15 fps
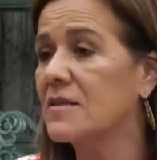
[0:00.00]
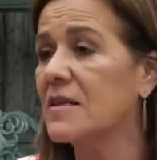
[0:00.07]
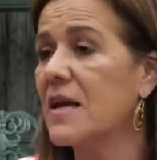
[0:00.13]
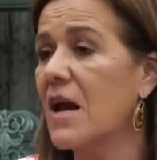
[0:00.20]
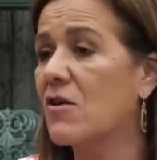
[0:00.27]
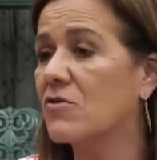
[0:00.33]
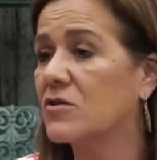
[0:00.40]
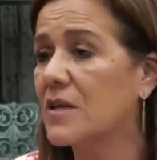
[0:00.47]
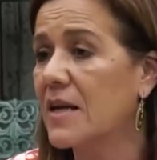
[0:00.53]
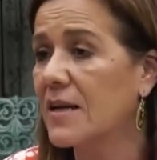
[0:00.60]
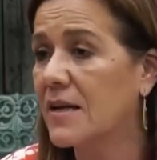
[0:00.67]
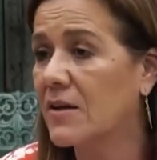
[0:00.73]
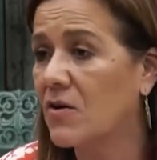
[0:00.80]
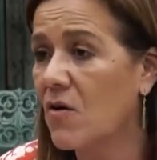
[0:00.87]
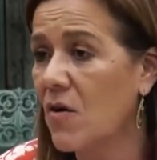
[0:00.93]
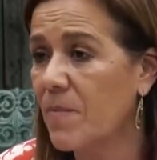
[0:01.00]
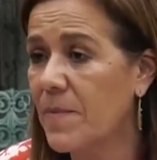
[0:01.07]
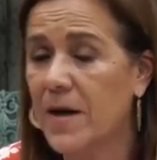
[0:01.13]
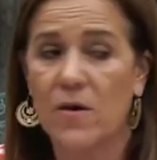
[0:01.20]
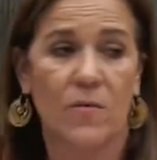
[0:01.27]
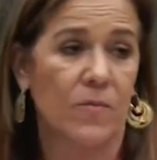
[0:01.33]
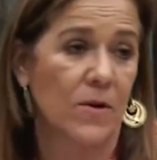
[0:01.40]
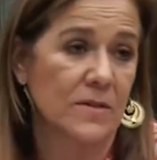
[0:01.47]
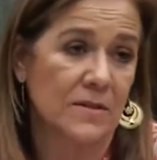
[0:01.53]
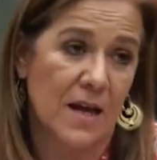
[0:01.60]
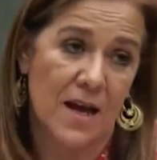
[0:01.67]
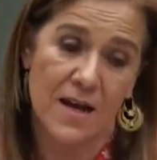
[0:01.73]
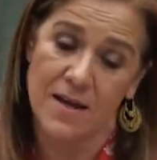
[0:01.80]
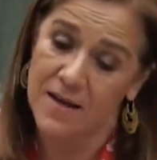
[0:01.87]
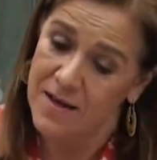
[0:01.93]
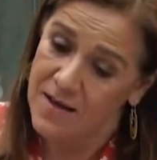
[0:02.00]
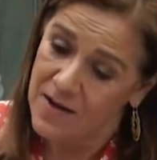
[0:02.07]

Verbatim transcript: si a los eligió, pero pues hay.